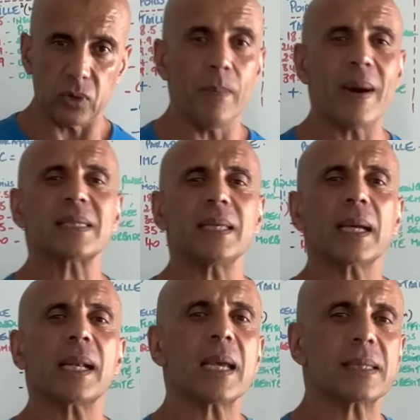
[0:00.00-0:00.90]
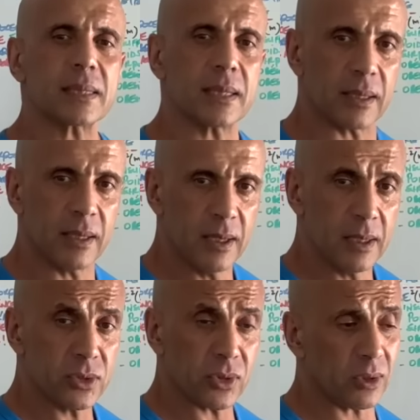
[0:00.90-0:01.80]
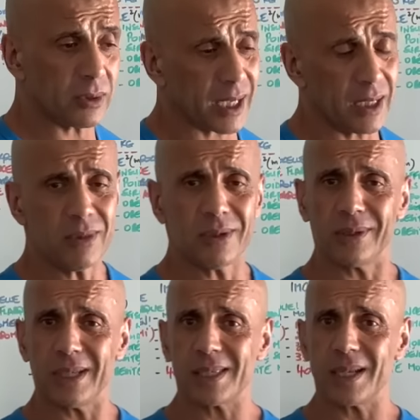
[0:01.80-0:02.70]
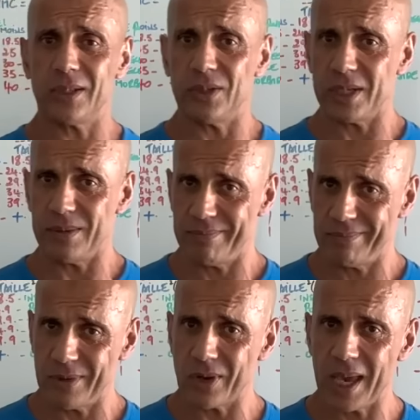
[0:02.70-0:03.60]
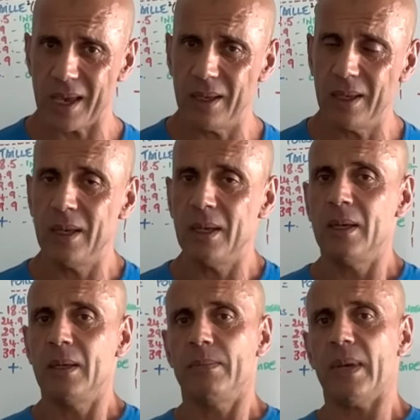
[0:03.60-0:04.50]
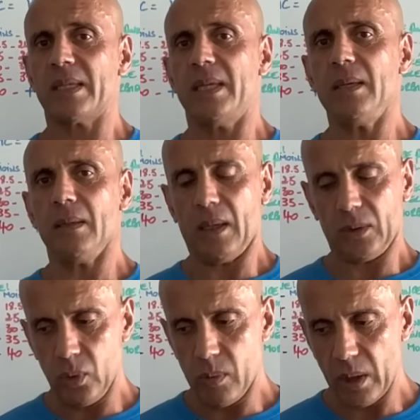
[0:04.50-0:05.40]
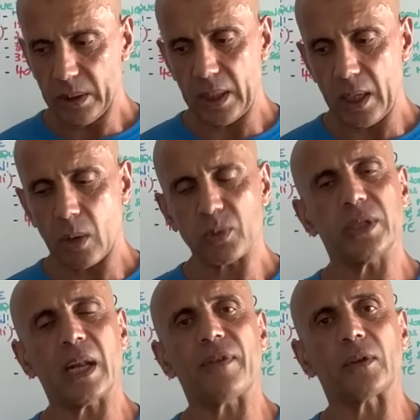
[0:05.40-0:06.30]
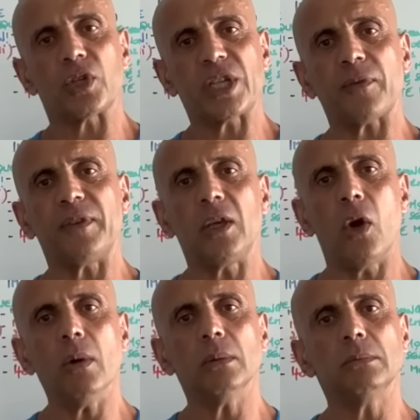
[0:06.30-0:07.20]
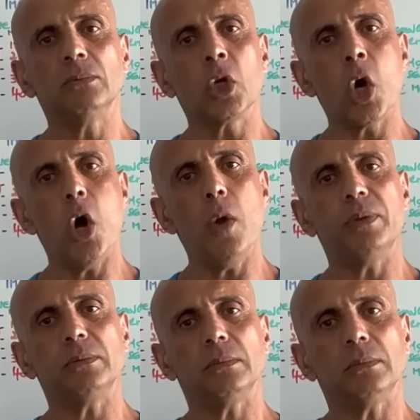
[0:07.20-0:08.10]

de masterclass sur l'entraînement dans les salles de gym. OK Merci à tout le monde. Et comme je dis à la fin de chaque vidéo, Nul